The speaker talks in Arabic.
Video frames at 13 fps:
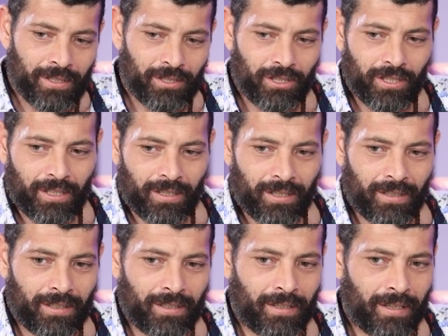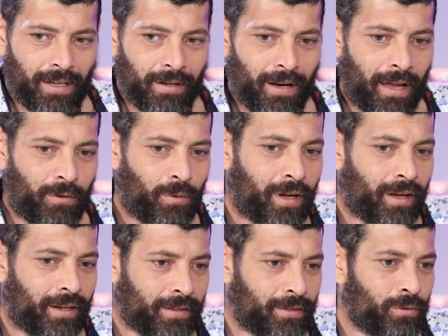باشياء
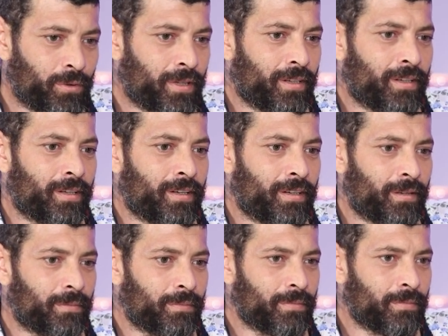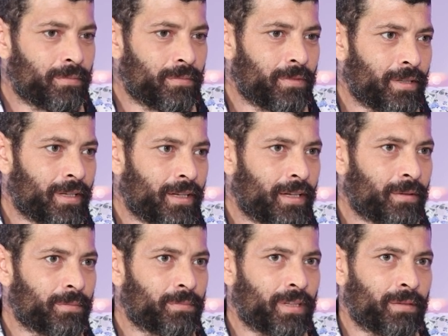انواع ادويه
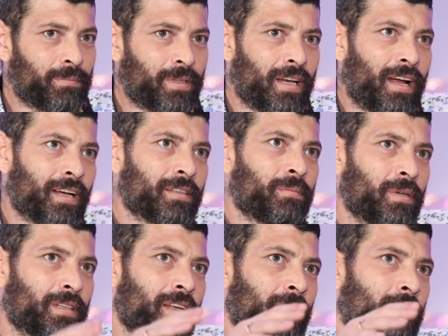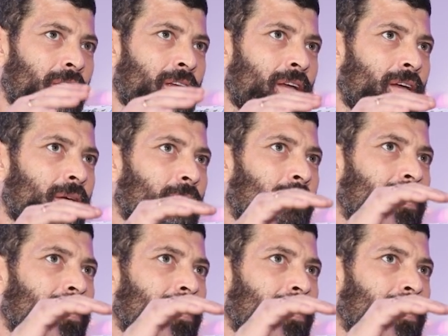يعني تنعد بد... يعني كنت